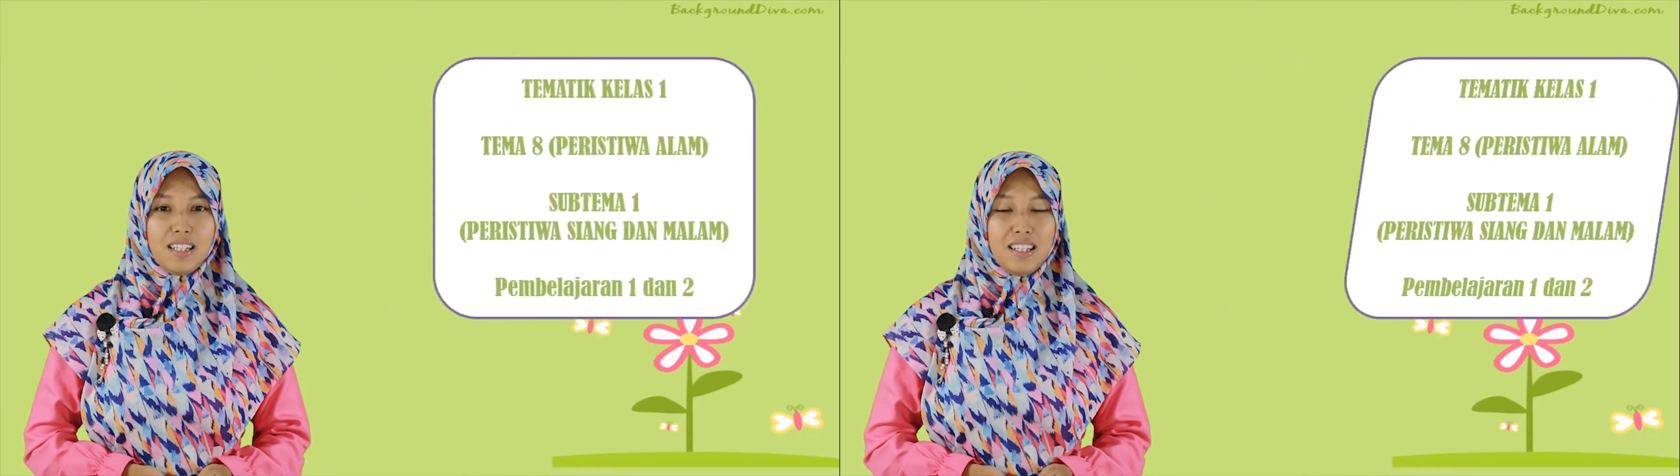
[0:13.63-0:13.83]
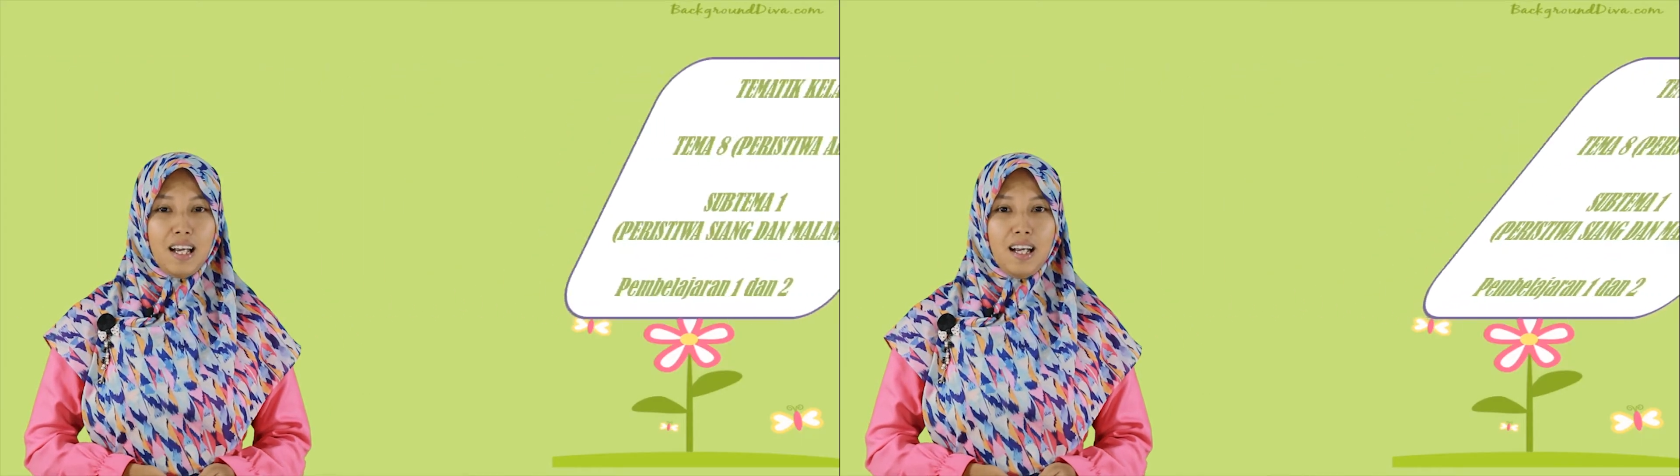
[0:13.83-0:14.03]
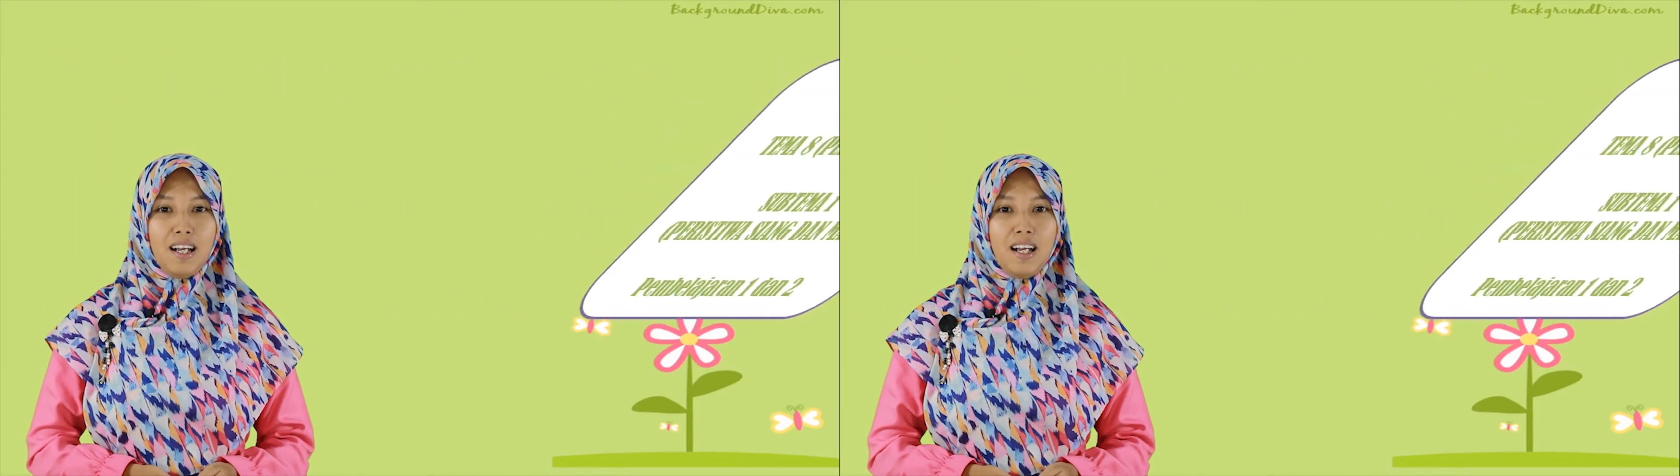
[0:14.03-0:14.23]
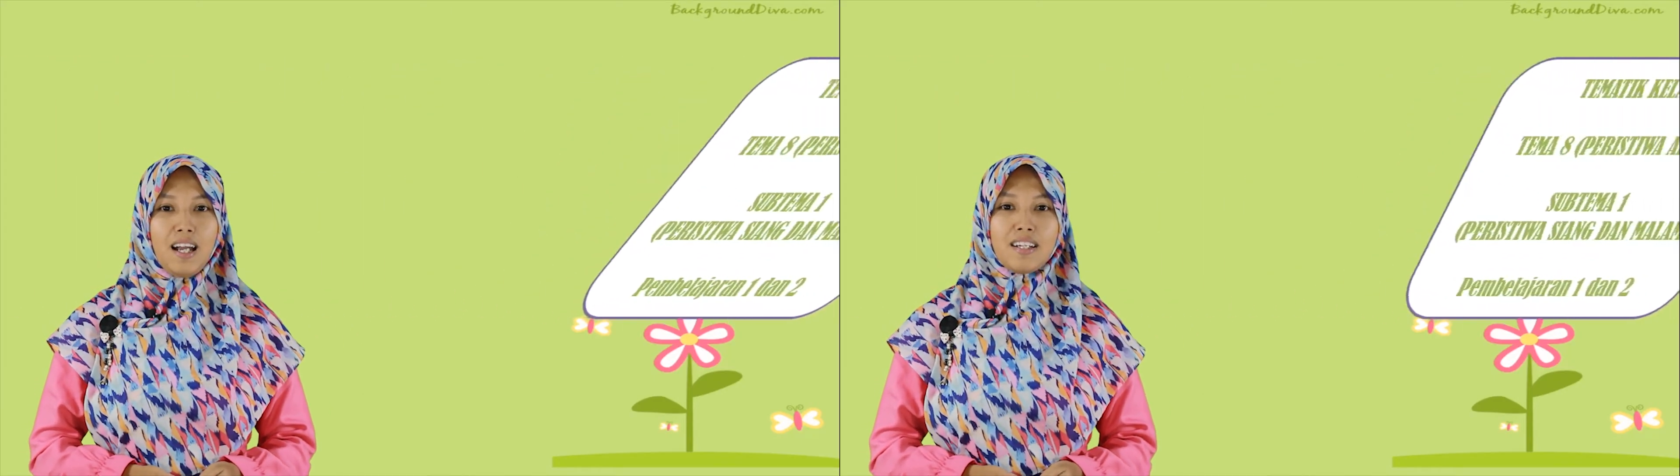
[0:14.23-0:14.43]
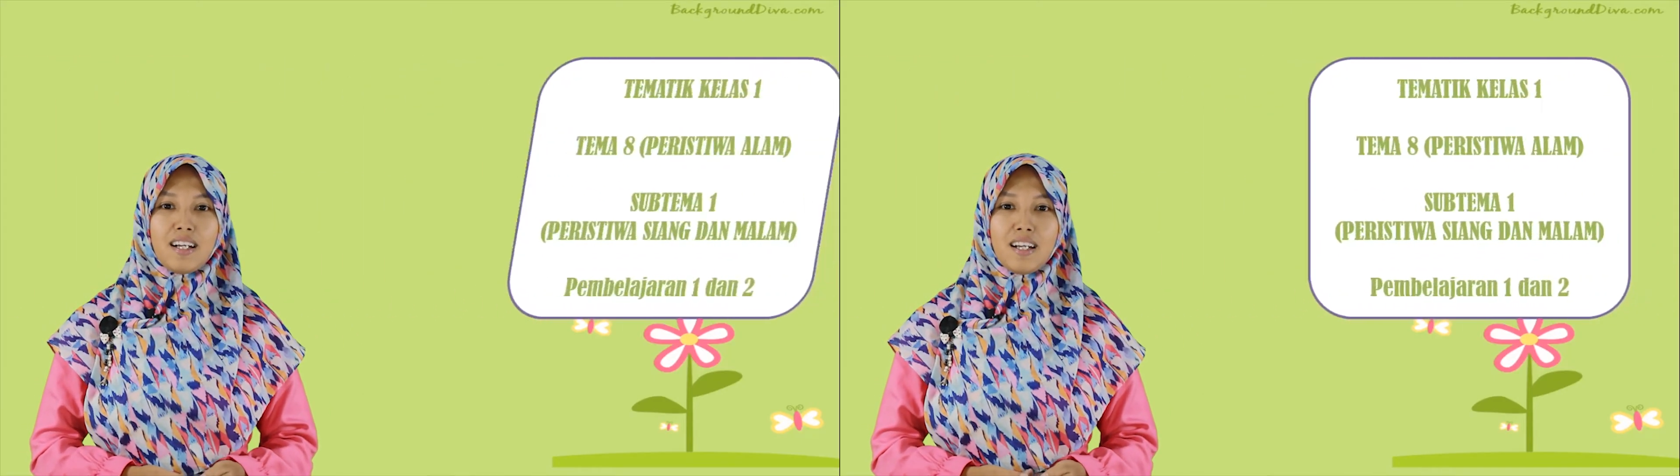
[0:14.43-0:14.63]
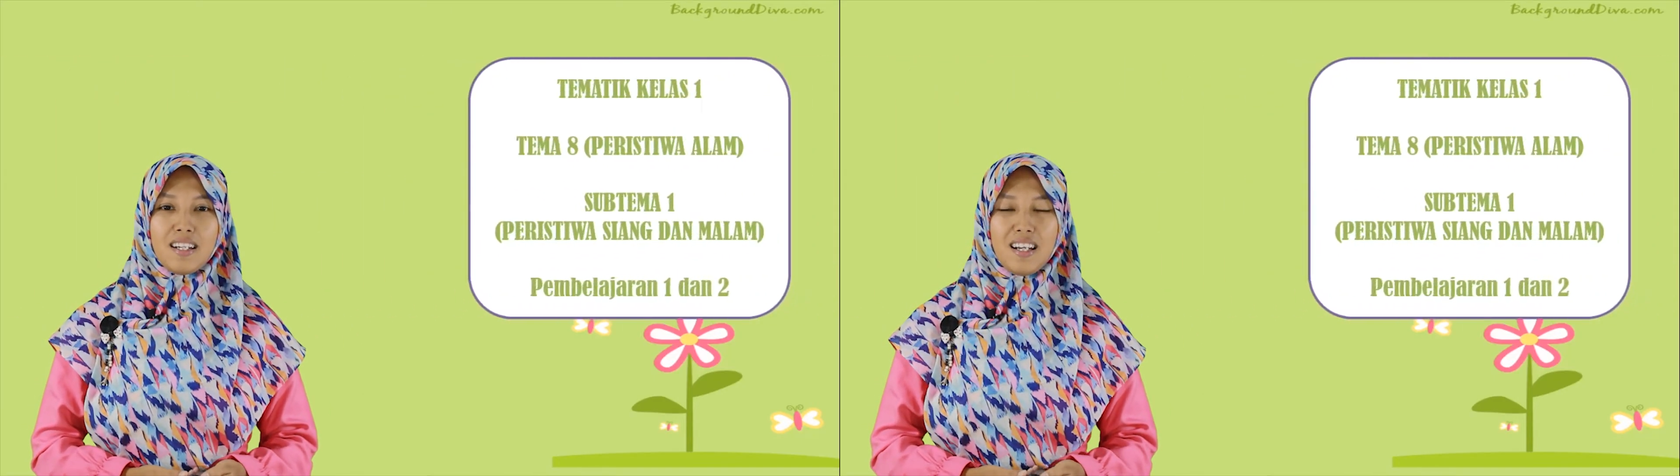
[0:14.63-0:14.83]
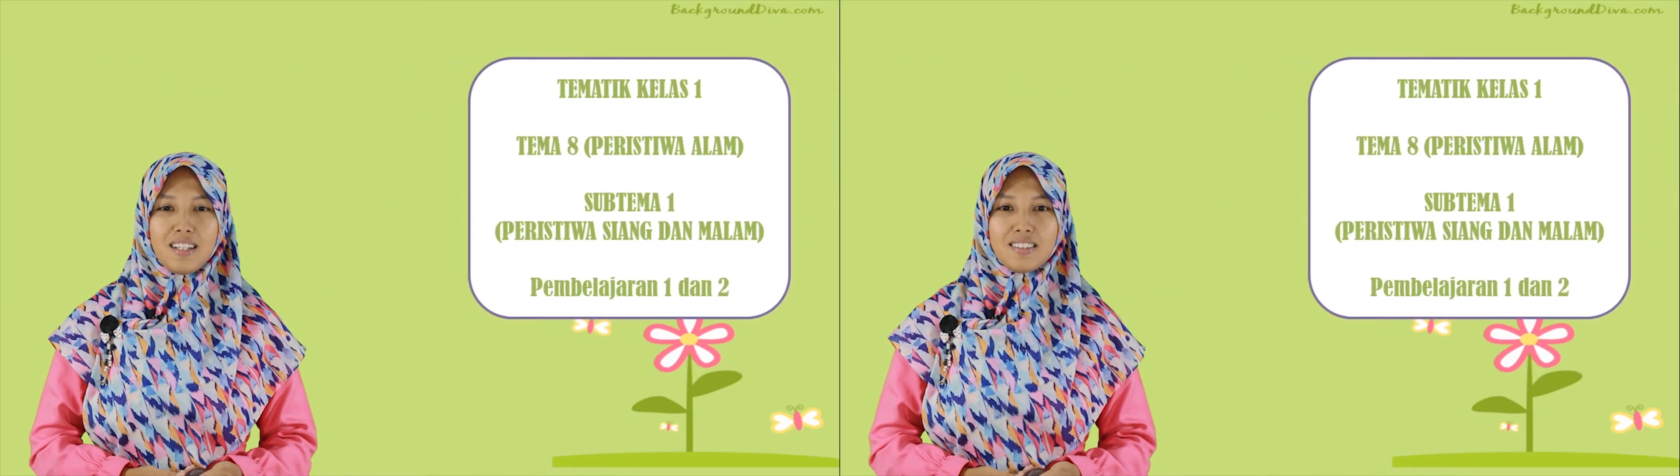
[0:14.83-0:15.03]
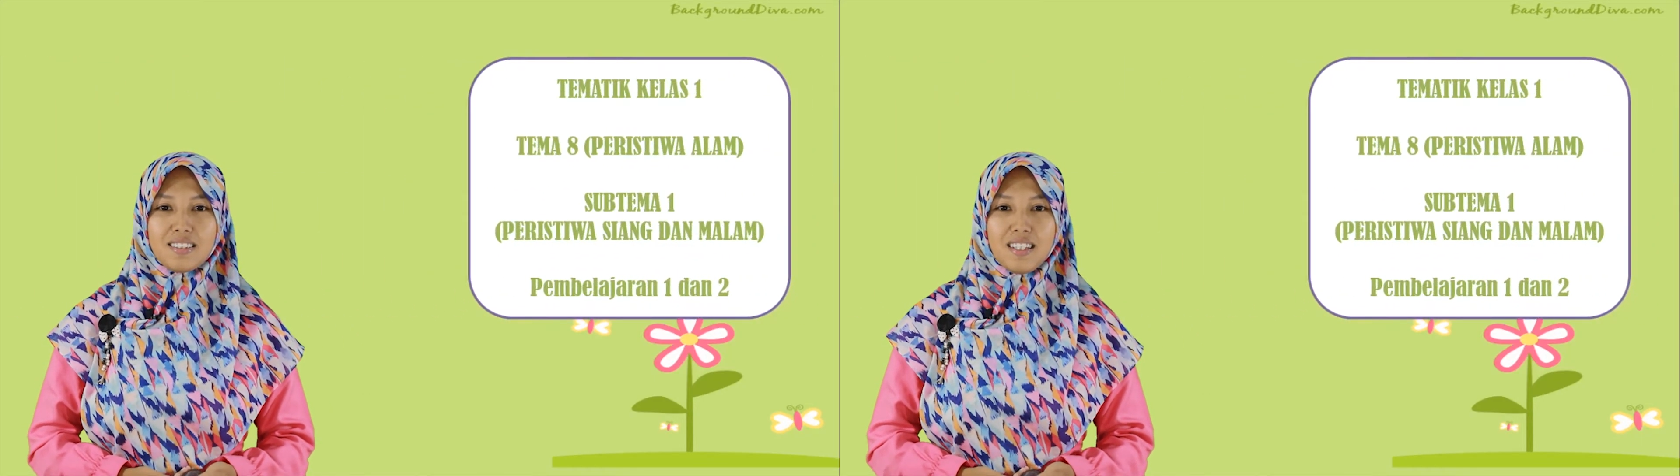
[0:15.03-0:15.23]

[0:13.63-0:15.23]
Nah, anak-anak,